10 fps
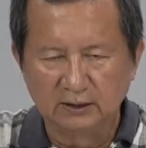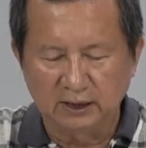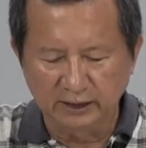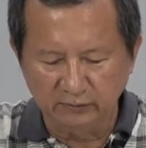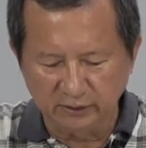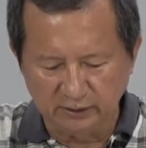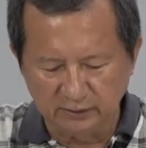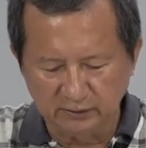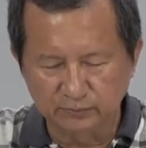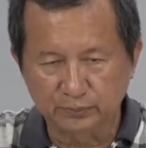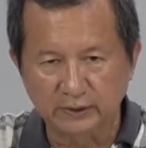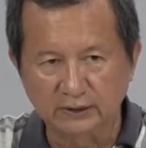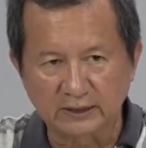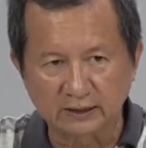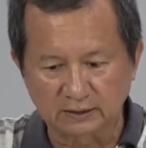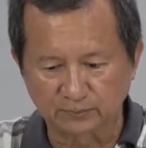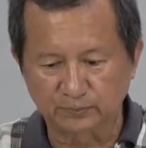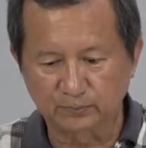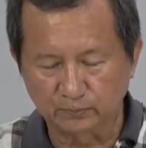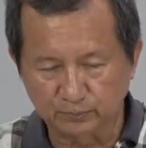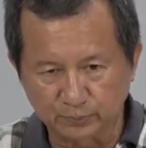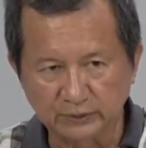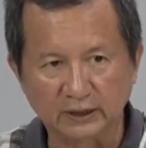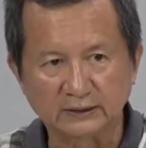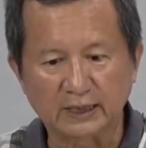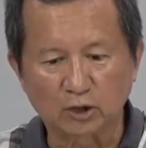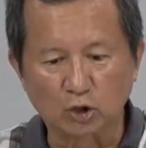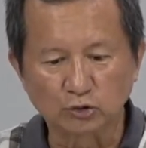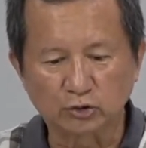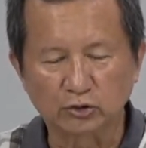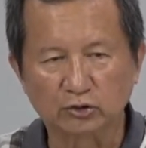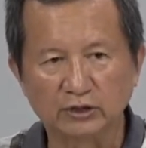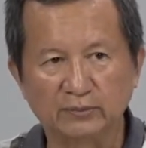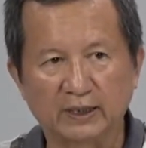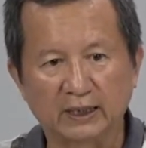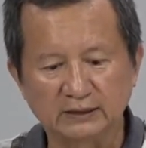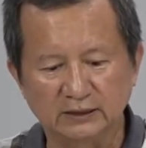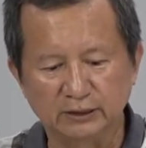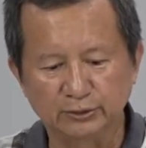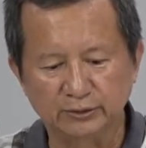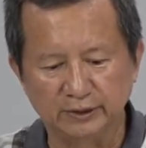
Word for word: 啊，因为不能这样子，不能在空中用力把它挤进去，